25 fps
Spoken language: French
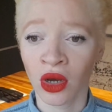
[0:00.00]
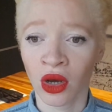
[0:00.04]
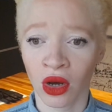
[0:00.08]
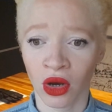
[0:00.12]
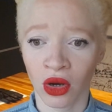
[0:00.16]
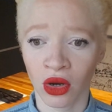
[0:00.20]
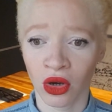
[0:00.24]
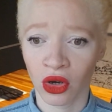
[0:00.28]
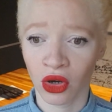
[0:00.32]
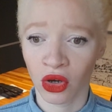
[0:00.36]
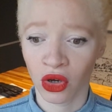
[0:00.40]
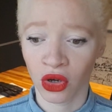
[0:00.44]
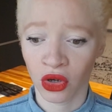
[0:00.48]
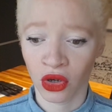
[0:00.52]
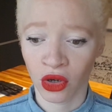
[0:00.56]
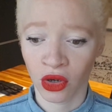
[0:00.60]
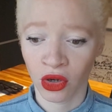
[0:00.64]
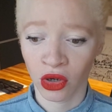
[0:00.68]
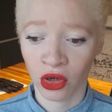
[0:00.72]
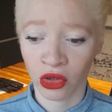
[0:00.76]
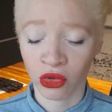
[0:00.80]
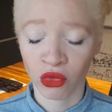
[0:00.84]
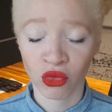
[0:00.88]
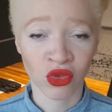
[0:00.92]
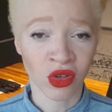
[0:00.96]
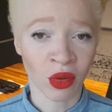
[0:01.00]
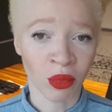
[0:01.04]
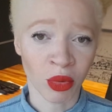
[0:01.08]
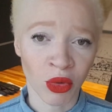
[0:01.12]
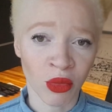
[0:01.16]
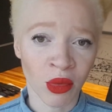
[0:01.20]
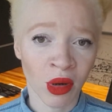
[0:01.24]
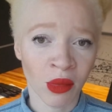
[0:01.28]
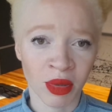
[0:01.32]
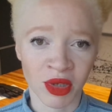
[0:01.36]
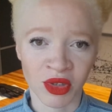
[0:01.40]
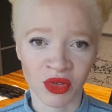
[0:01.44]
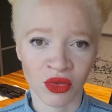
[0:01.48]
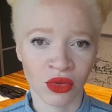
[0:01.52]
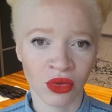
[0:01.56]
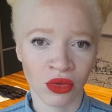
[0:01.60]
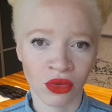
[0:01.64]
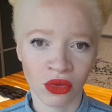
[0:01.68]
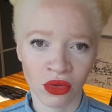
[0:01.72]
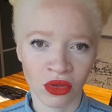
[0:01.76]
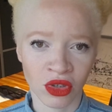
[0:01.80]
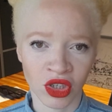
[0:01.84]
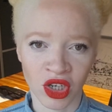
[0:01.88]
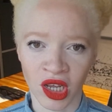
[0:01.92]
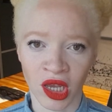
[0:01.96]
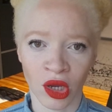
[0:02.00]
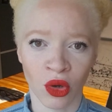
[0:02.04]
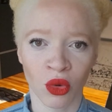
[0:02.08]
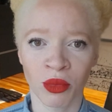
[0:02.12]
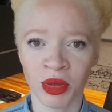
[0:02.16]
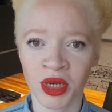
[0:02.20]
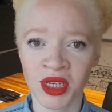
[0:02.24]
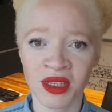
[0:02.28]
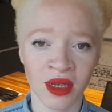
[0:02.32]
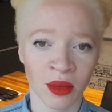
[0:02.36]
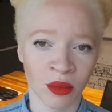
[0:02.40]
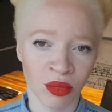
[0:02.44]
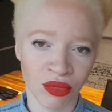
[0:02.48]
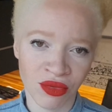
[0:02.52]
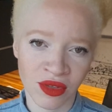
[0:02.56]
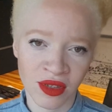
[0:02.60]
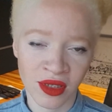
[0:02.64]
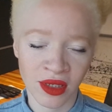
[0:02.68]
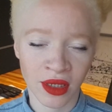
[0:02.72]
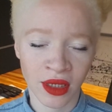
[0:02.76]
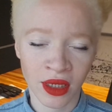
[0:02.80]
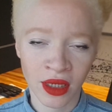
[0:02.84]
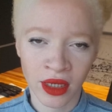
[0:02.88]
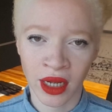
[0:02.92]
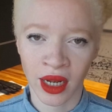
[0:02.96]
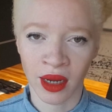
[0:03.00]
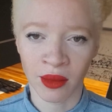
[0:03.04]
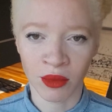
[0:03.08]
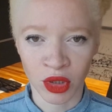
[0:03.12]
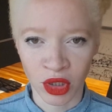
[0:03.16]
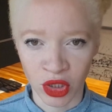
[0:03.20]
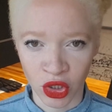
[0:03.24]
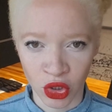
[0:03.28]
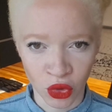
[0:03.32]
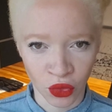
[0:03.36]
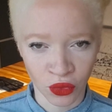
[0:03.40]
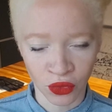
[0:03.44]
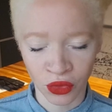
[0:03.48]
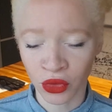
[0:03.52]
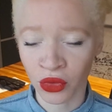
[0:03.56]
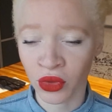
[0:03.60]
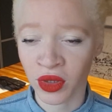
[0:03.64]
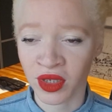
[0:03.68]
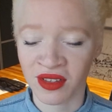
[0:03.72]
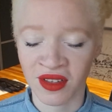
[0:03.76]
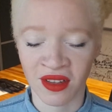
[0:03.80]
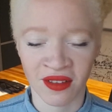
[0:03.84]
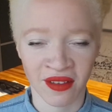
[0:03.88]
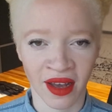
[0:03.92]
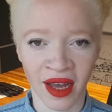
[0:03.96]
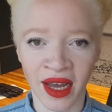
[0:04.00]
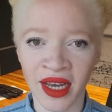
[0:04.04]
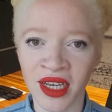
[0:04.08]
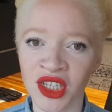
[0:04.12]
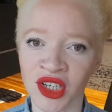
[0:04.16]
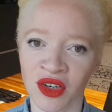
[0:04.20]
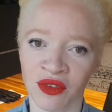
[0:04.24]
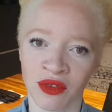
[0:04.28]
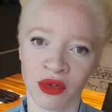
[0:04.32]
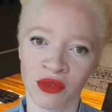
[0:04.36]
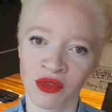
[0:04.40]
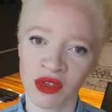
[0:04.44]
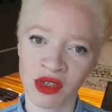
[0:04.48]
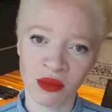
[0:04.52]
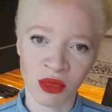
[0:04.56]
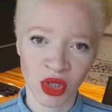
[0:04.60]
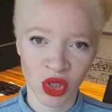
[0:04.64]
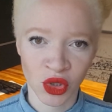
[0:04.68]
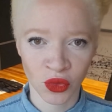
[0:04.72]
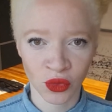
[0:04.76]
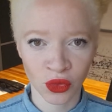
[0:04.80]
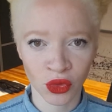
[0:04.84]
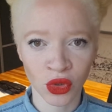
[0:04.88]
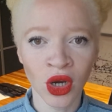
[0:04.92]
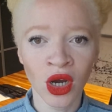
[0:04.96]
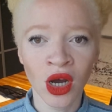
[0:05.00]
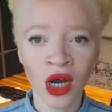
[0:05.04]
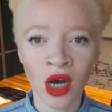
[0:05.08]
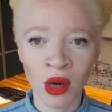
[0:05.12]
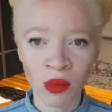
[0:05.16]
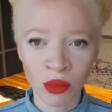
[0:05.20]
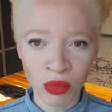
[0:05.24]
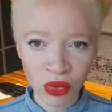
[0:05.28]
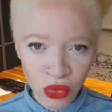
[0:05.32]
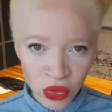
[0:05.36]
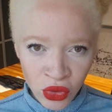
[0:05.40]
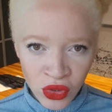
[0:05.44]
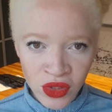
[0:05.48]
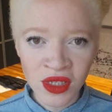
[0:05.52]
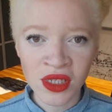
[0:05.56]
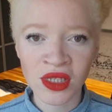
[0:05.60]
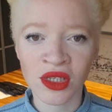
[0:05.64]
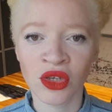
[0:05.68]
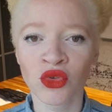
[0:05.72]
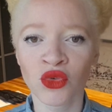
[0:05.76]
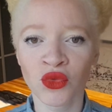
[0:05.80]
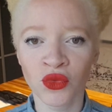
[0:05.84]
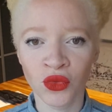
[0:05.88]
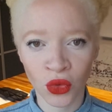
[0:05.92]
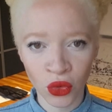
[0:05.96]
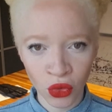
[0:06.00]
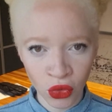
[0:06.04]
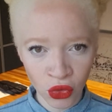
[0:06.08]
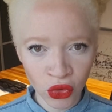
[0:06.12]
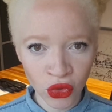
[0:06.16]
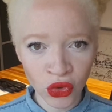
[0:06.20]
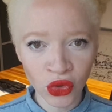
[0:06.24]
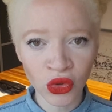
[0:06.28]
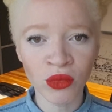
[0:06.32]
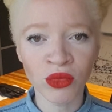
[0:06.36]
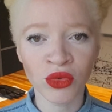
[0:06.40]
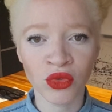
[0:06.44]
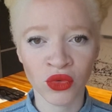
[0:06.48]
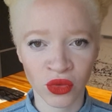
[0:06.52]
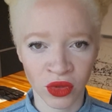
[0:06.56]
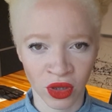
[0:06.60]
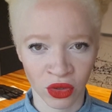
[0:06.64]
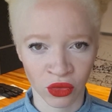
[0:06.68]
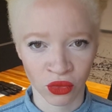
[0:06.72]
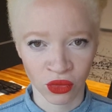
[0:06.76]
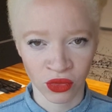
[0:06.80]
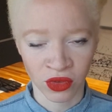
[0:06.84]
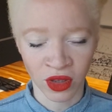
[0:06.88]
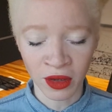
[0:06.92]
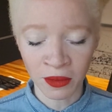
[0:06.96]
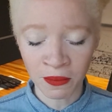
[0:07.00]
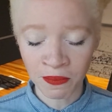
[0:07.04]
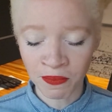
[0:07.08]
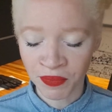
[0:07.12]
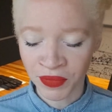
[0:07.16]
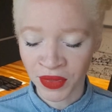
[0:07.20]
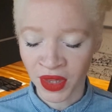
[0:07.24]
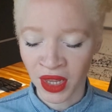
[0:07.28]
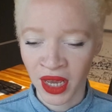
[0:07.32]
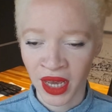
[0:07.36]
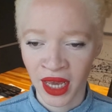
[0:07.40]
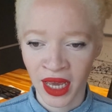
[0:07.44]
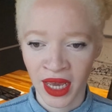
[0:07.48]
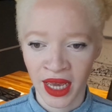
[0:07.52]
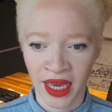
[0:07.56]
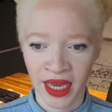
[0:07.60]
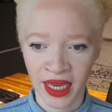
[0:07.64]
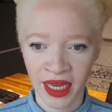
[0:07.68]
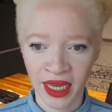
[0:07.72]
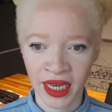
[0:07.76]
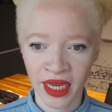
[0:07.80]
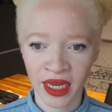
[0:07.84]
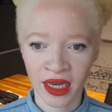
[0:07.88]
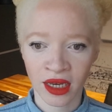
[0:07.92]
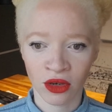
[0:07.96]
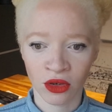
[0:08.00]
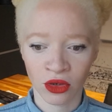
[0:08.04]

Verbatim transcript: euh, tout simplement parce que euh, j'avais compris que ça bousillait clairement les cheveux, etc. et que j'avais envie que mes cheveux poussent, qu'ils aient du volume, tout ça, tout ça. Et